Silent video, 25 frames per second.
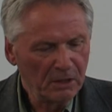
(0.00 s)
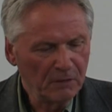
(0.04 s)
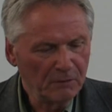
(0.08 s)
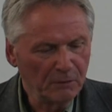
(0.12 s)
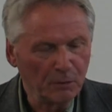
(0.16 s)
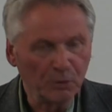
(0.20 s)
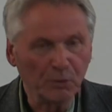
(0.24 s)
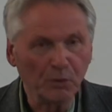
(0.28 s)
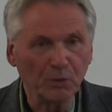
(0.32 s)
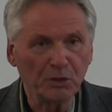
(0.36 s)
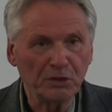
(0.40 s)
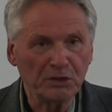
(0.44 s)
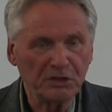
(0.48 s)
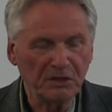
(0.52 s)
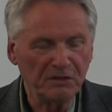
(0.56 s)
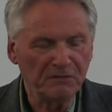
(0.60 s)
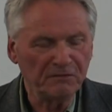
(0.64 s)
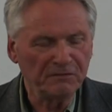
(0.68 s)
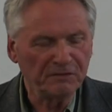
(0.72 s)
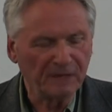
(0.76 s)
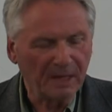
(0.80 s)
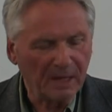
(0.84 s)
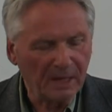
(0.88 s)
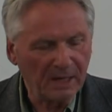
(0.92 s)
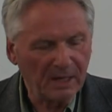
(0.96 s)
wodurch
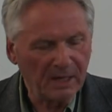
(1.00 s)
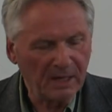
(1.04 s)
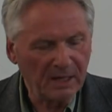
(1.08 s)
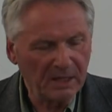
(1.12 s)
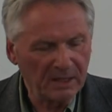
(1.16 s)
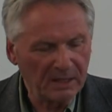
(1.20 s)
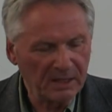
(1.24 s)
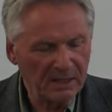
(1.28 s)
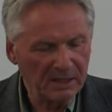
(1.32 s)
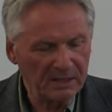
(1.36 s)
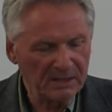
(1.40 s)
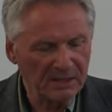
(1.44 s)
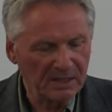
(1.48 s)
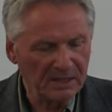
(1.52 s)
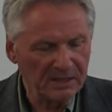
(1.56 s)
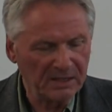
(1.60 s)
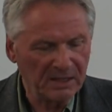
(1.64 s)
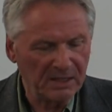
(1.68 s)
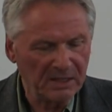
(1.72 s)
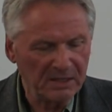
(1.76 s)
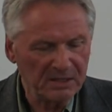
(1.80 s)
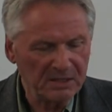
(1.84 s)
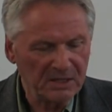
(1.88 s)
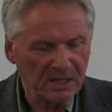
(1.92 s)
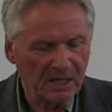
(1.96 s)
die Wahrheit an
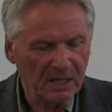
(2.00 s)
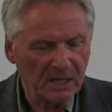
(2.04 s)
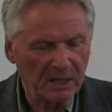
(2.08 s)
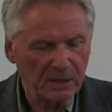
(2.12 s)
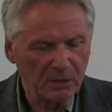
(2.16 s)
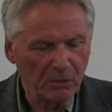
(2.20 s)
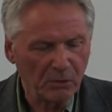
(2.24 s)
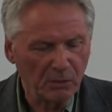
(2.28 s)
den Tag